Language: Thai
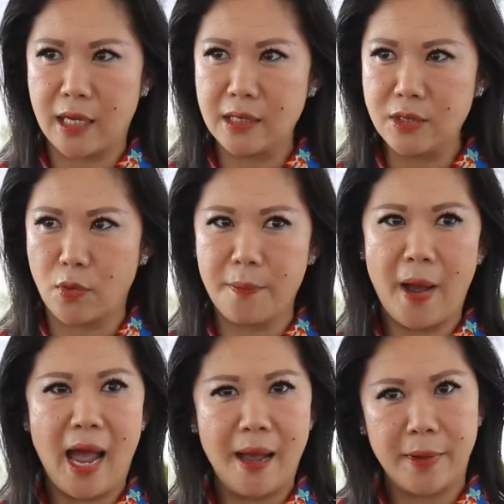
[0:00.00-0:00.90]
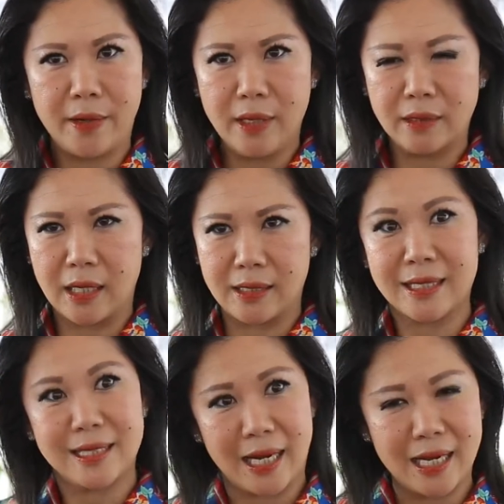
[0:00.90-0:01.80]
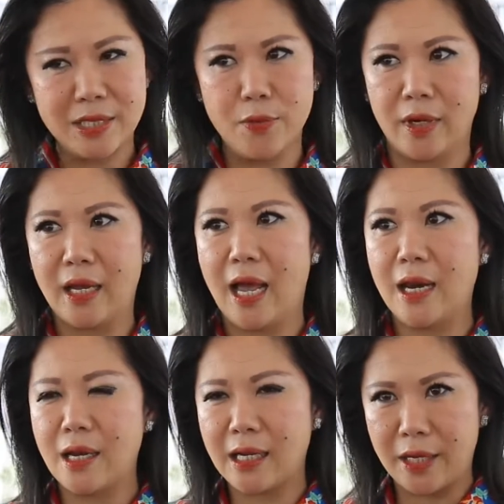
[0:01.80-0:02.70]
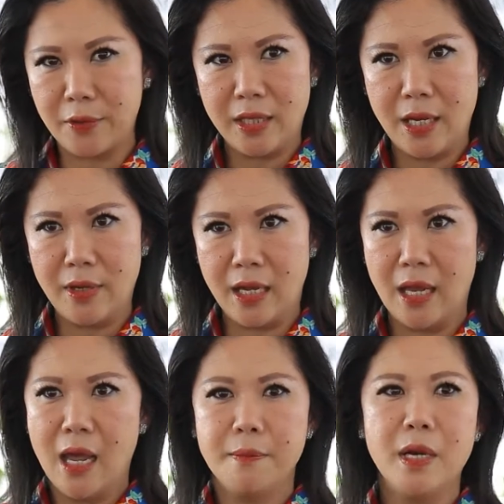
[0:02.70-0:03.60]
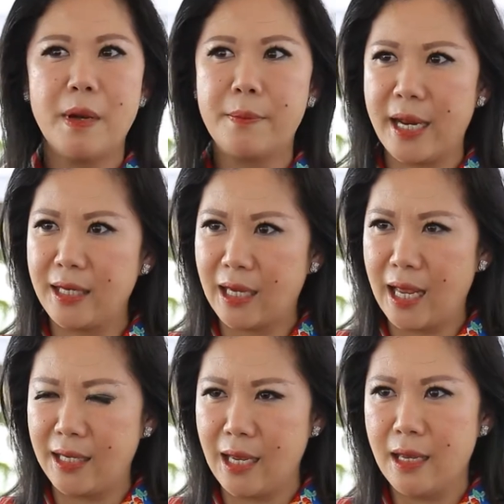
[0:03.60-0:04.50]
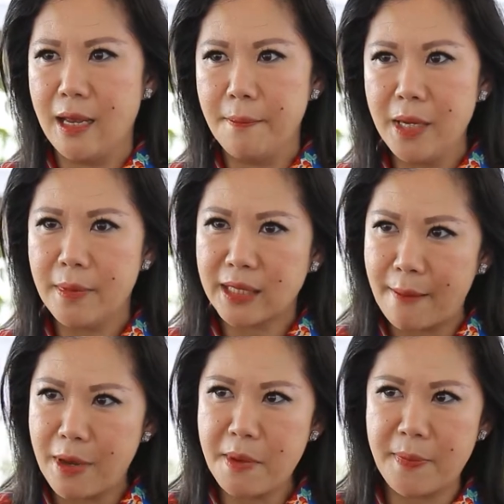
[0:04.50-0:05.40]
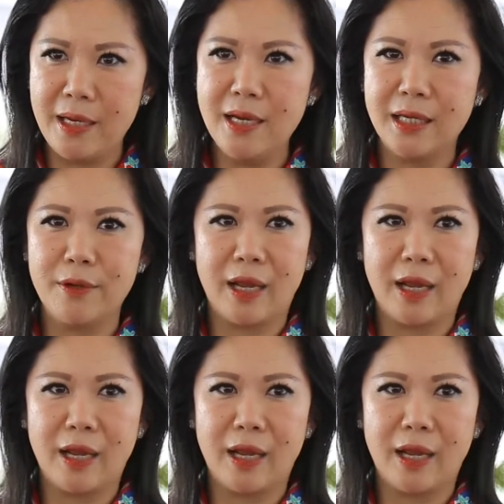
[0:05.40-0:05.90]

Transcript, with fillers: ทั้งสุขภาพแล้วว่าทางสาธารณสุขนะคะแล้วก็การท่องเที่ยวเนี่ยเมื่อมาเบรนกันเนี่ยเมื่อมาทำให้มันเป็นเรื่อง